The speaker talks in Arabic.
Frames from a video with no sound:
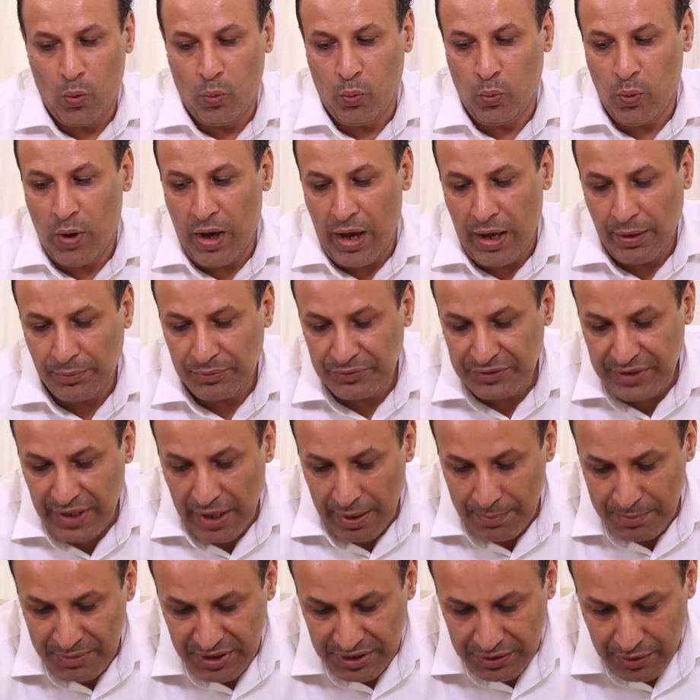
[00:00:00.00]

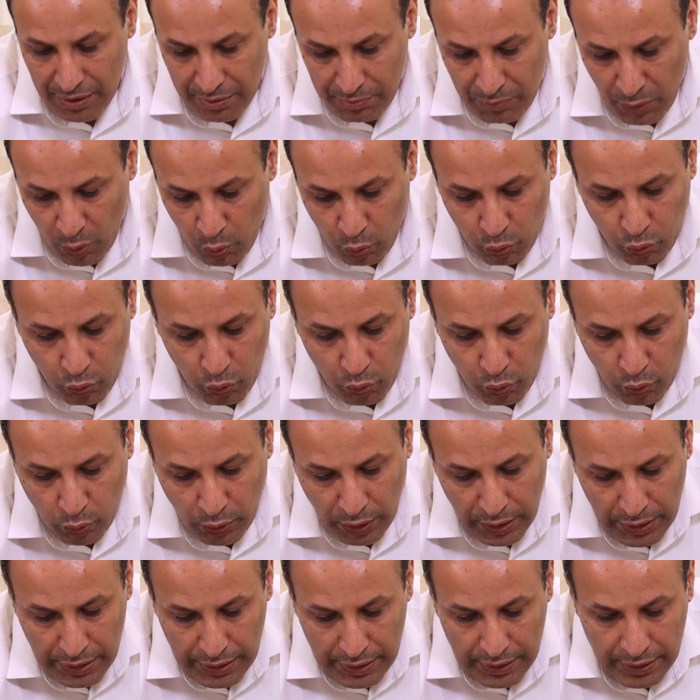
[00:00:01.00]
وابدا من
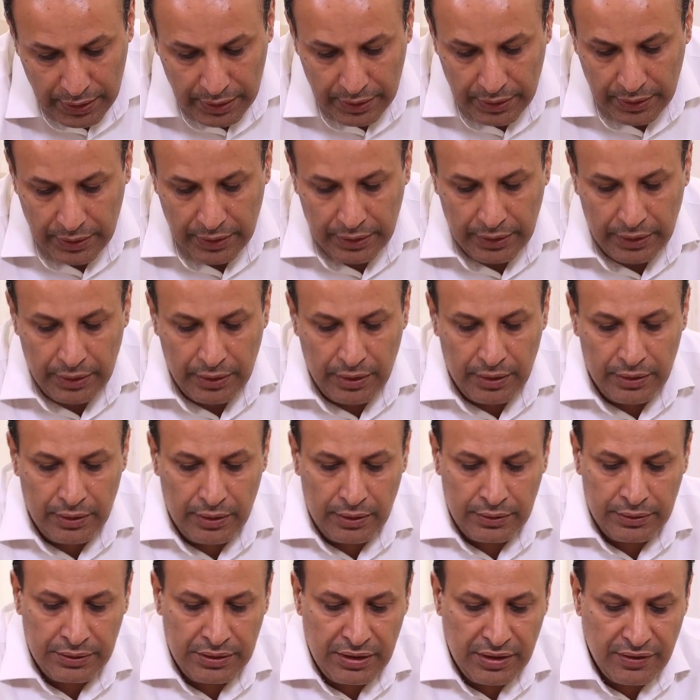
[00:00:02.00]
موضوع
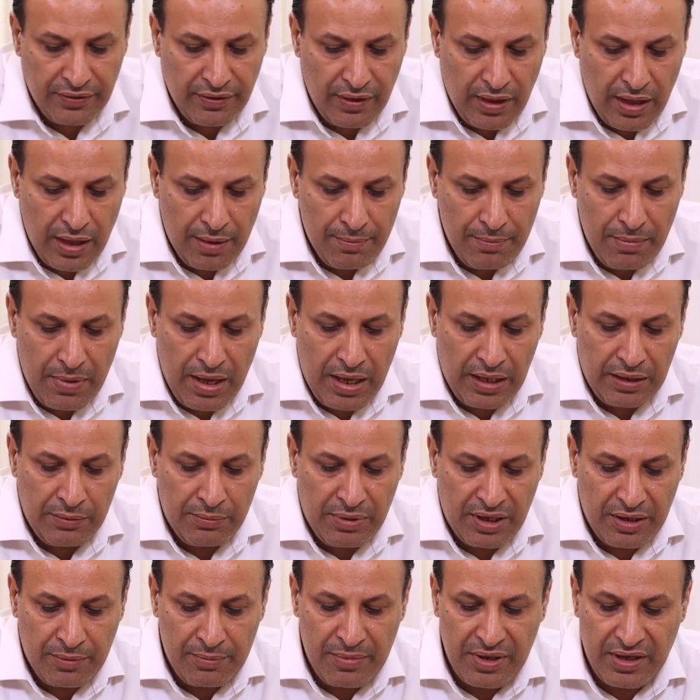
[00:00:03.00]
نظام
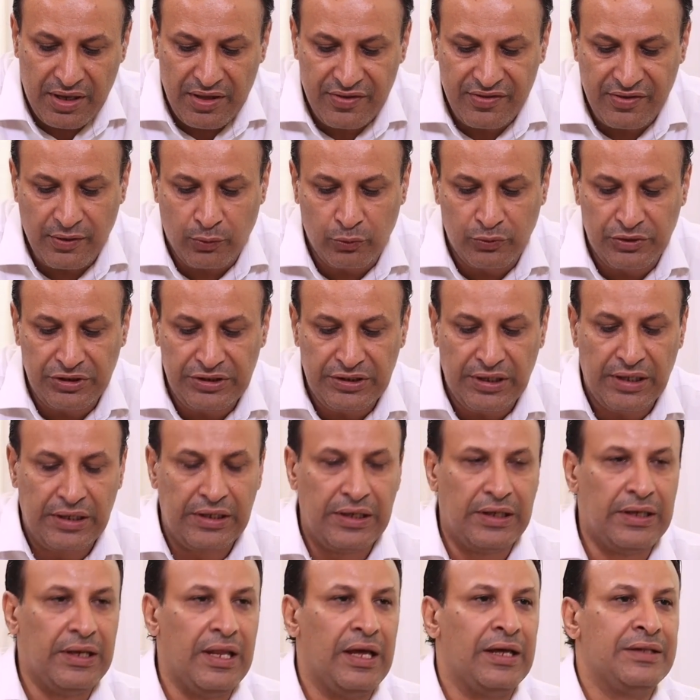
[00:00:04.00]
البرمجه الصوتيه
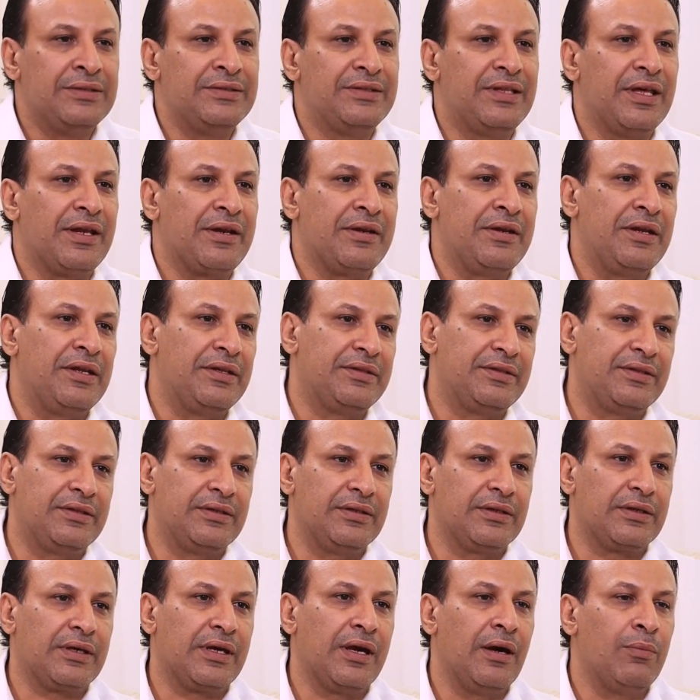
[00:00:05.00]

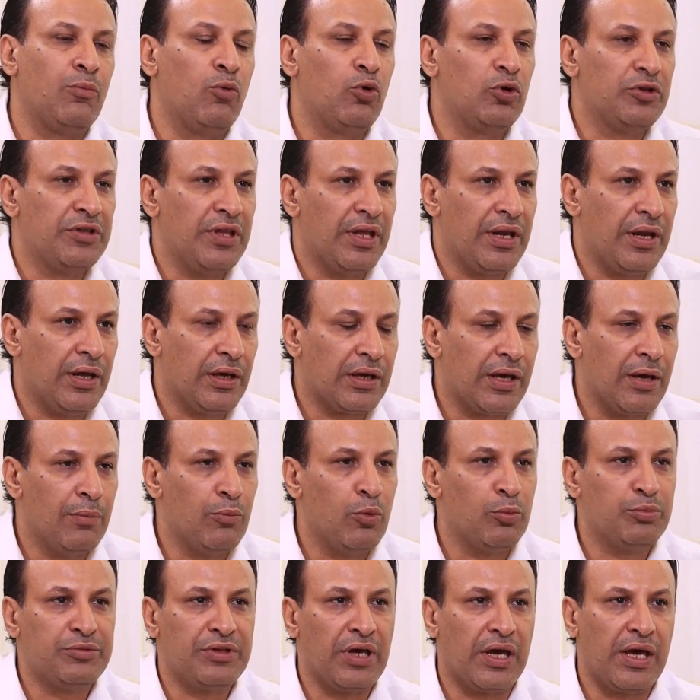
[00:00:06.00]
للانترنت كمخترع
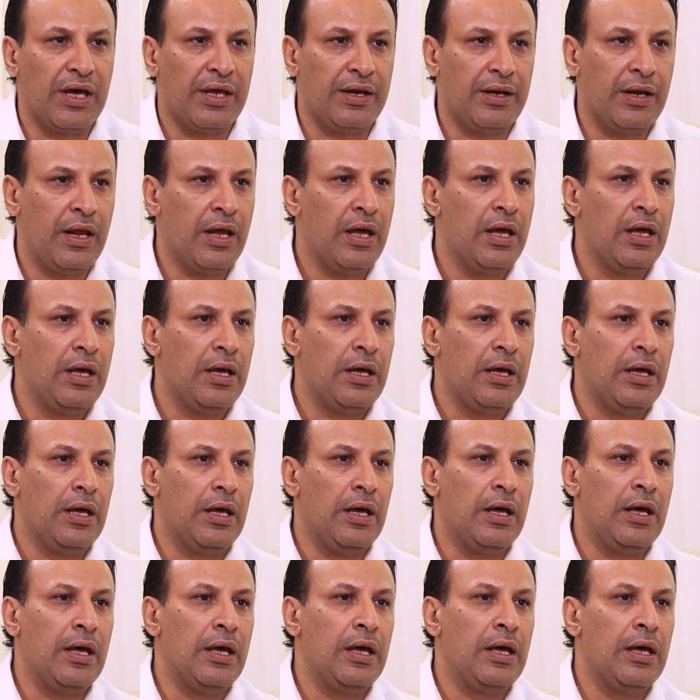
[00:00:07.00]
كمبتكر
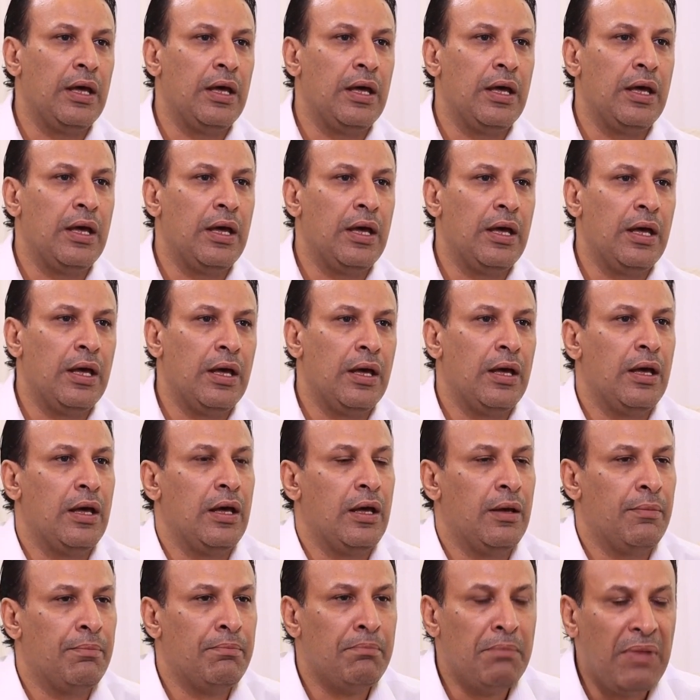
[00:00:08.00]

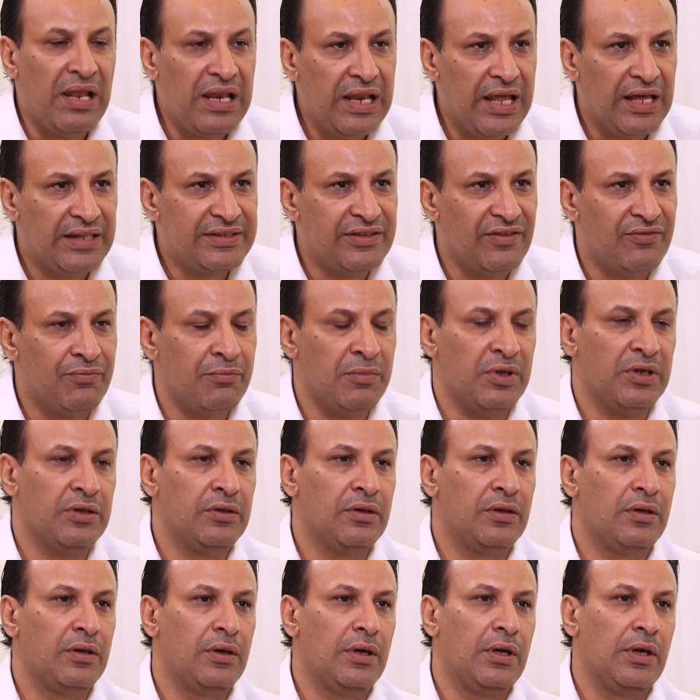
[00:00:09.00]
آه، ما الهدف
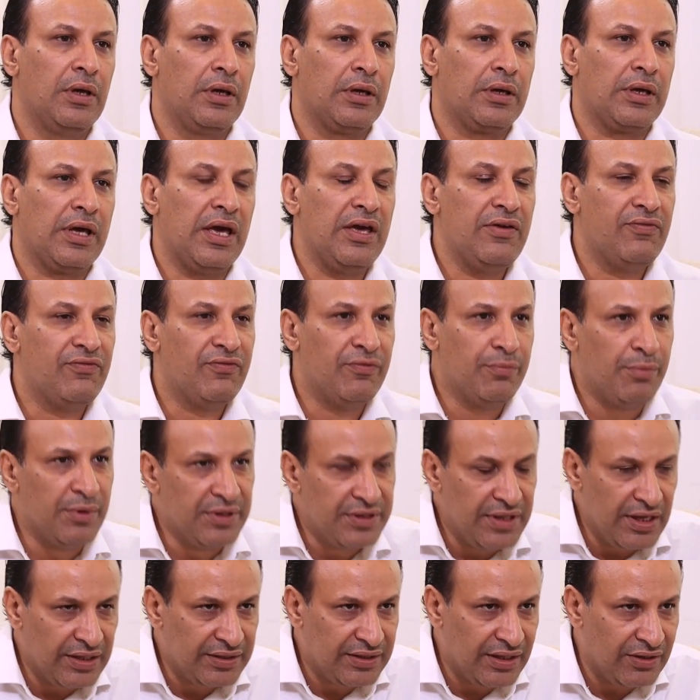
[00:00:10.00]
منه؟ كيف
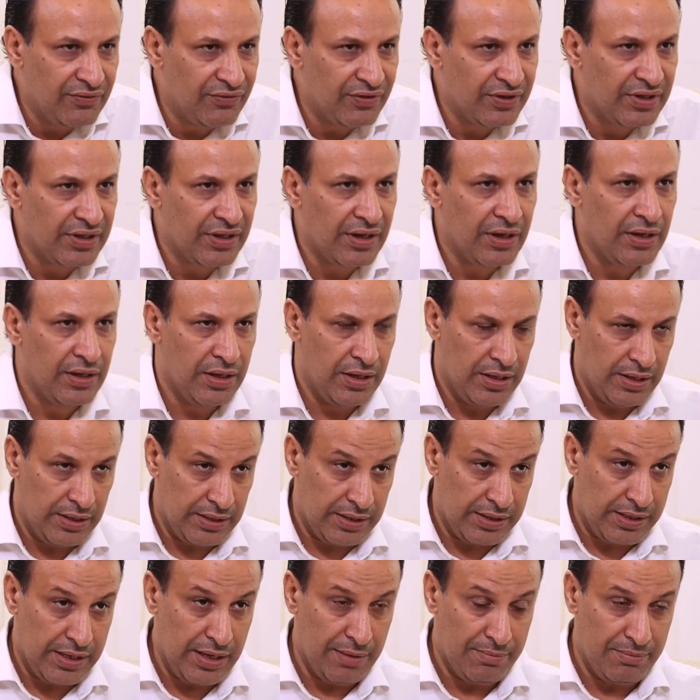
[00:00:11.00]
بدات الفكره؟
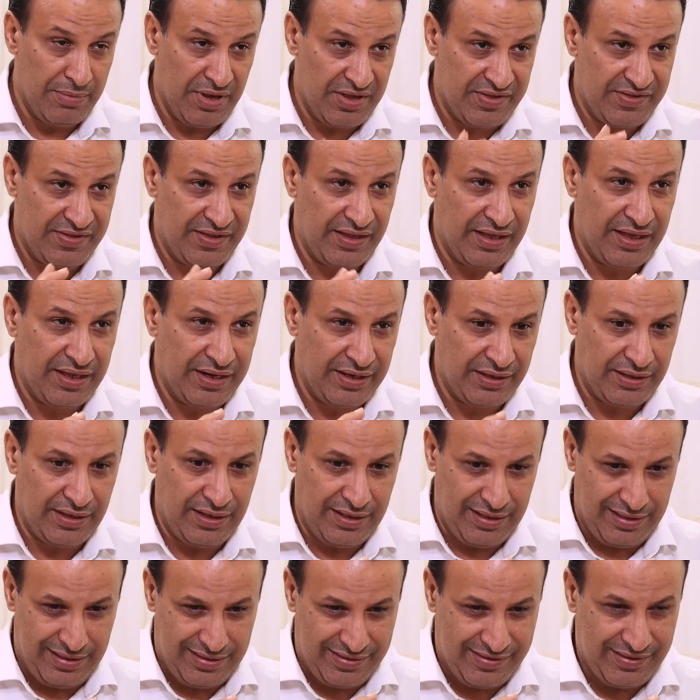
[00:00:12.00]
كم استغرق
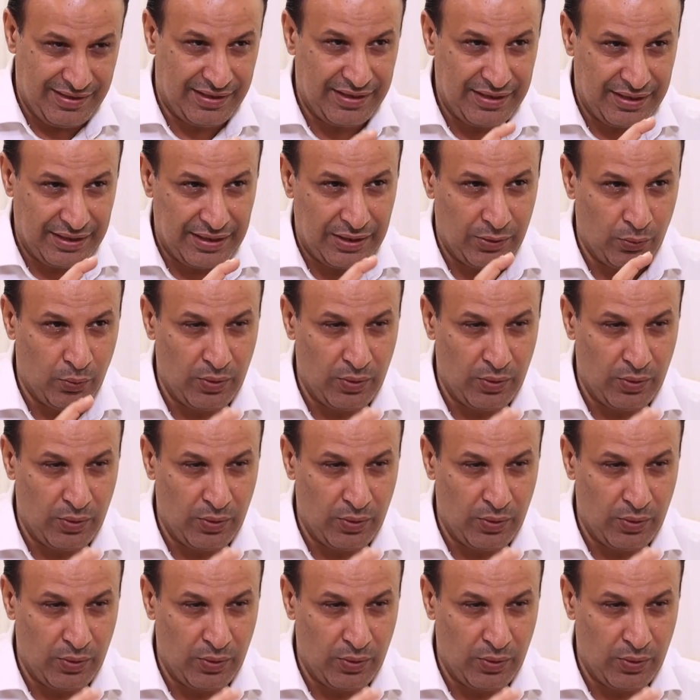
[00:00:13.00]
استغرق